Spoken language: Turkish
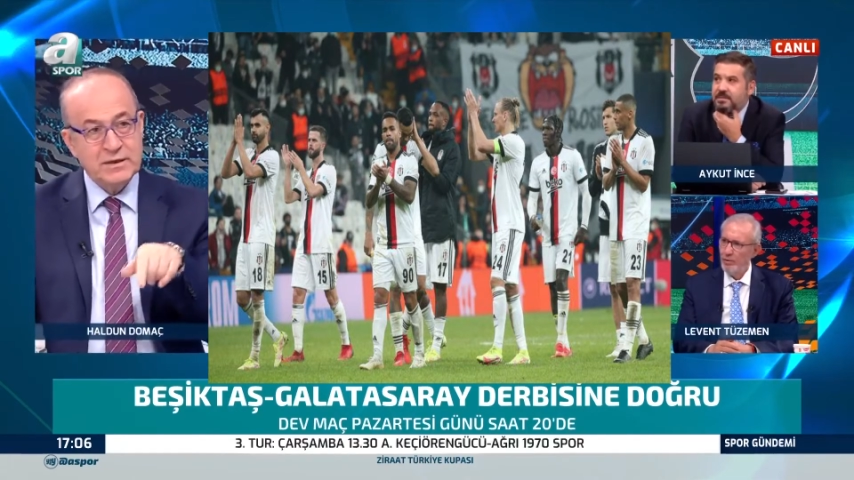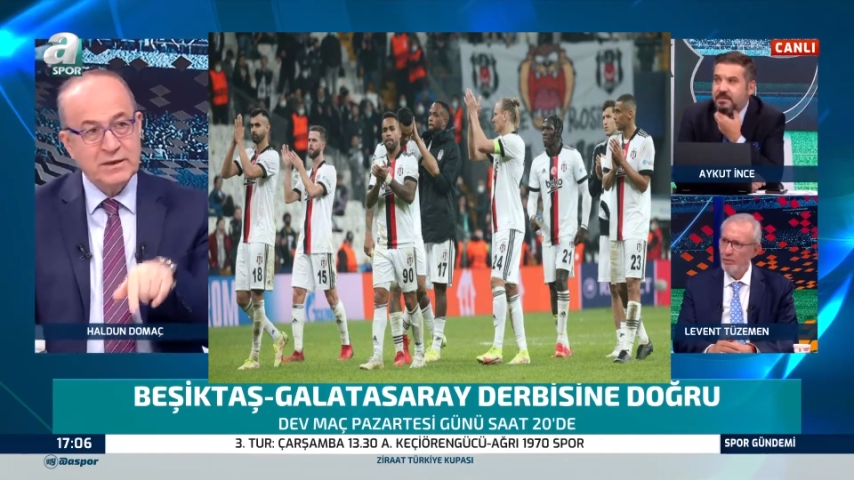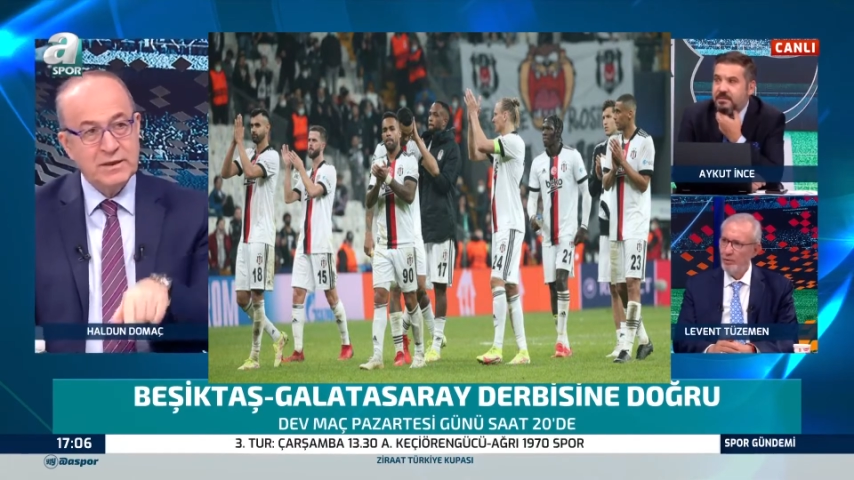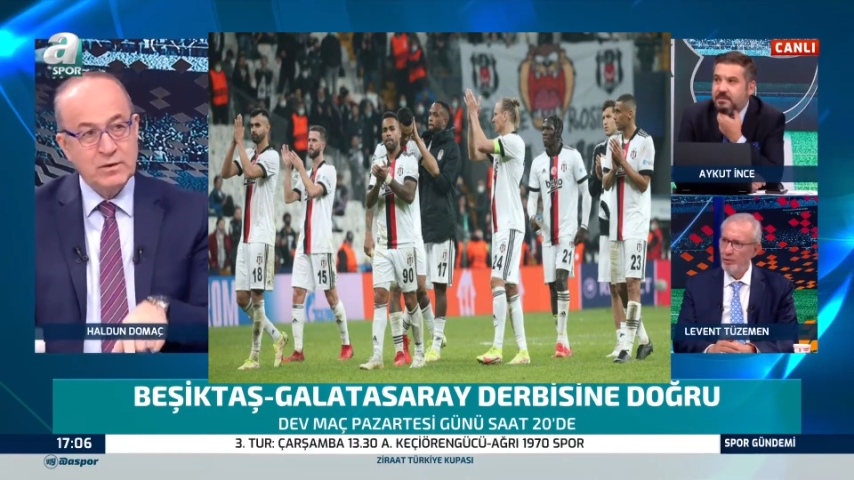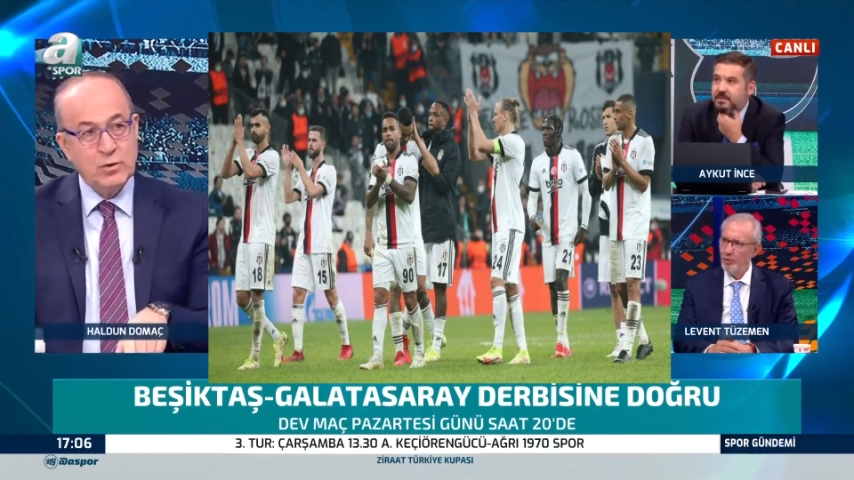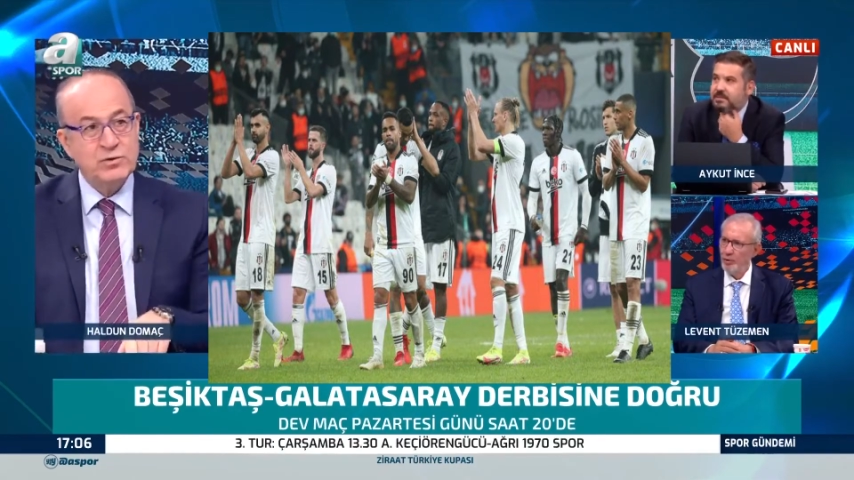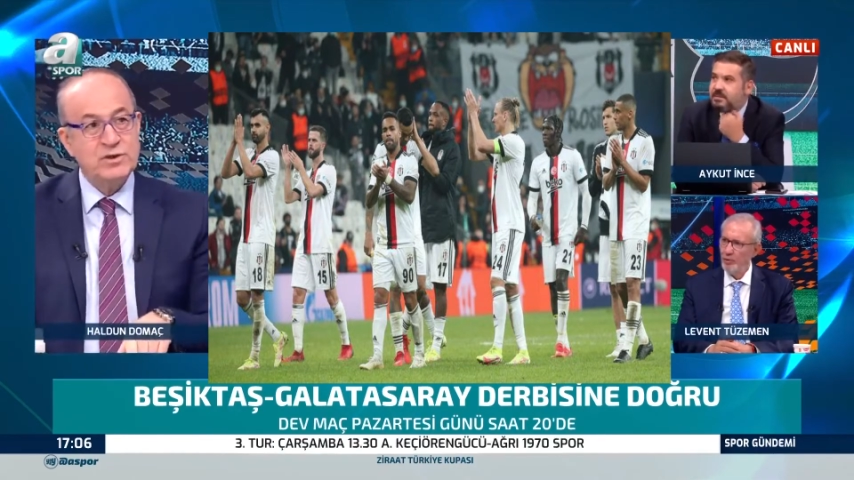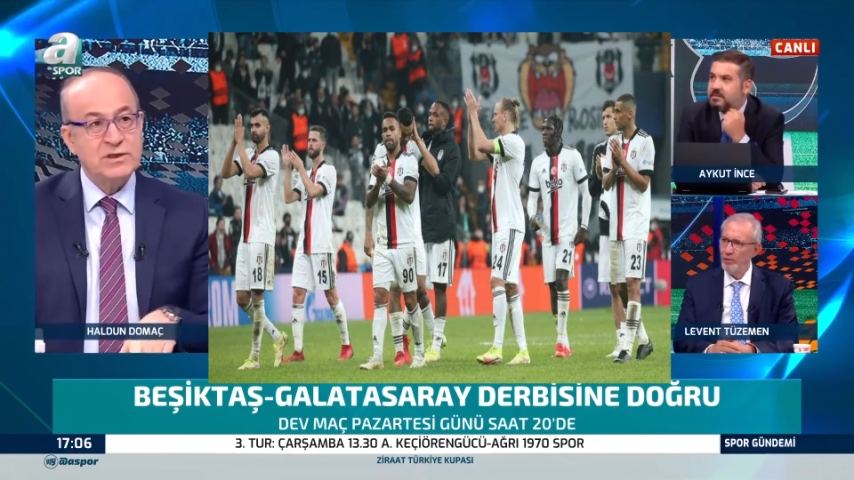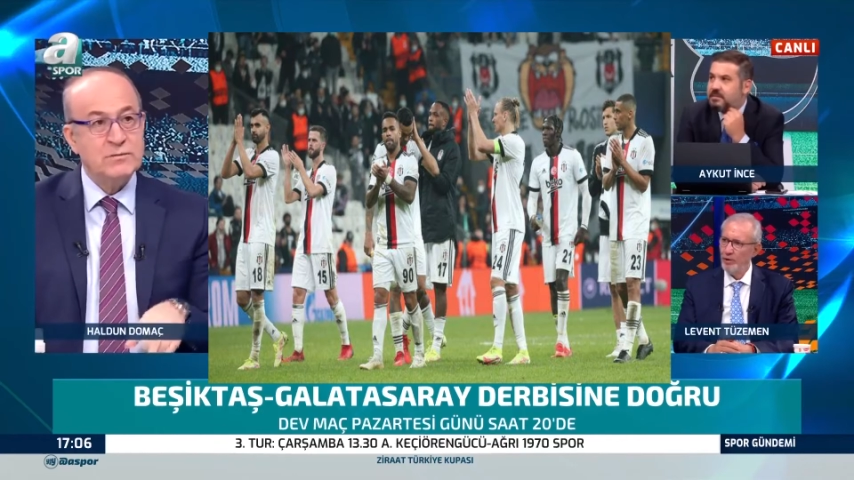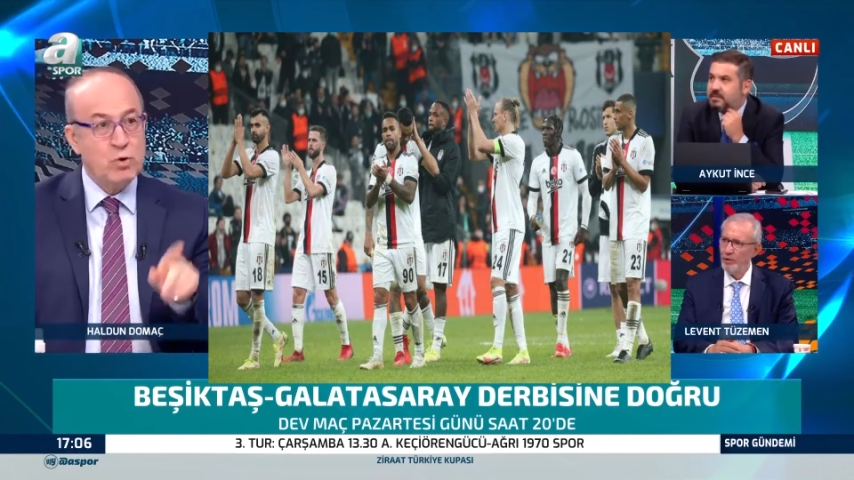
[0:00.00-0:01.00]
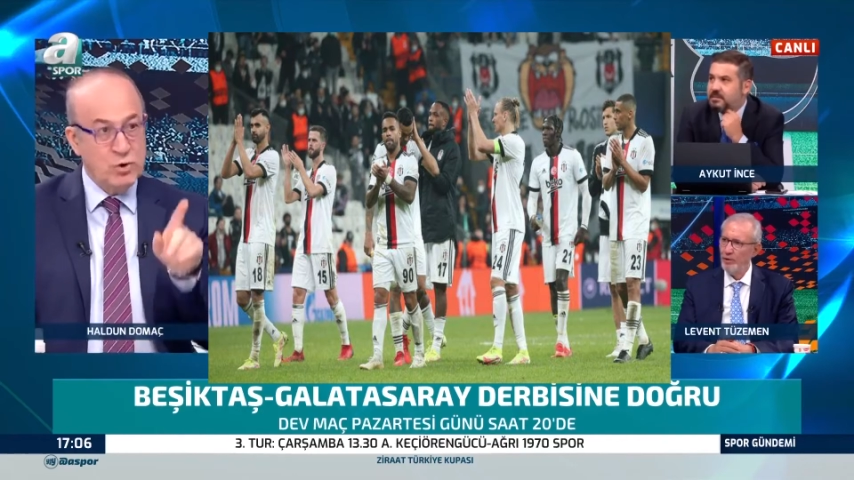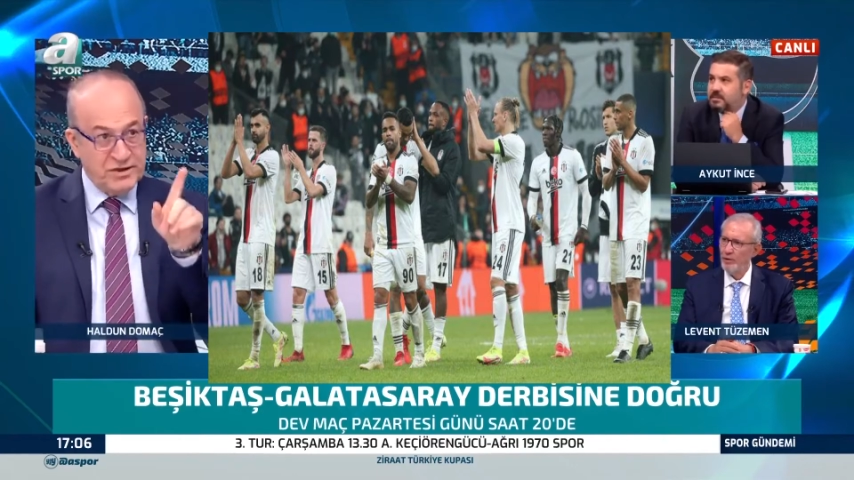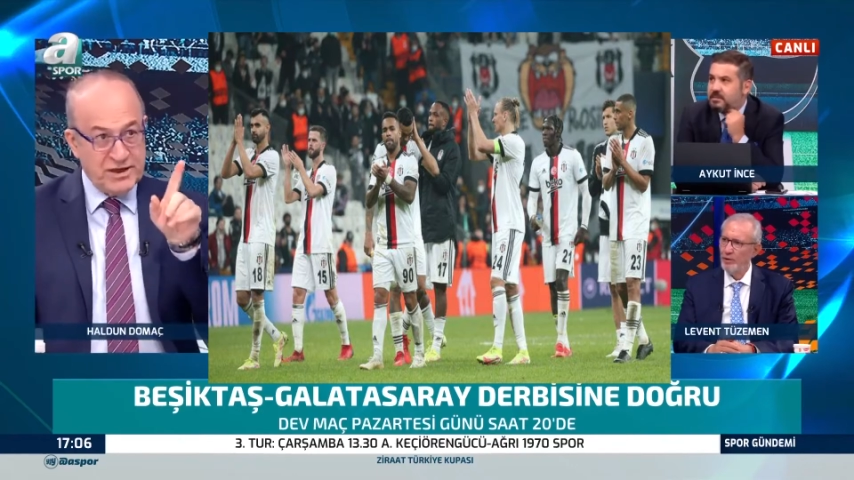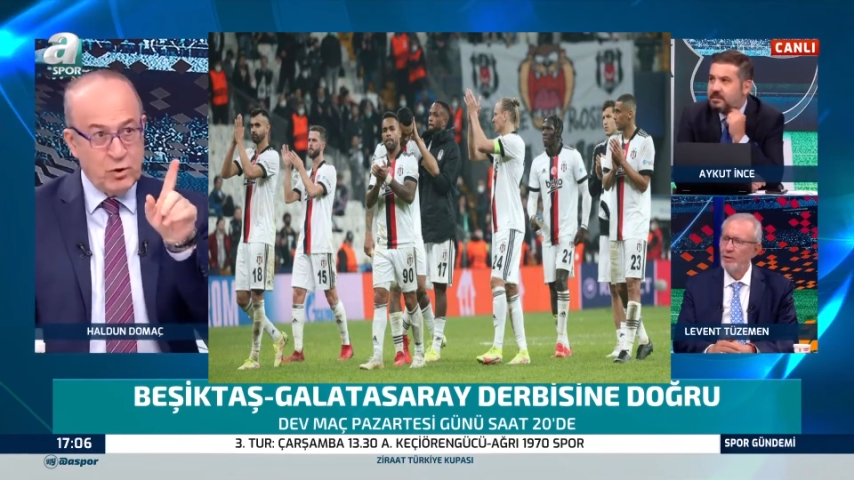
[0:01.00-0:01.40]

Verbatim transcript: Ee, Montero onun için Montero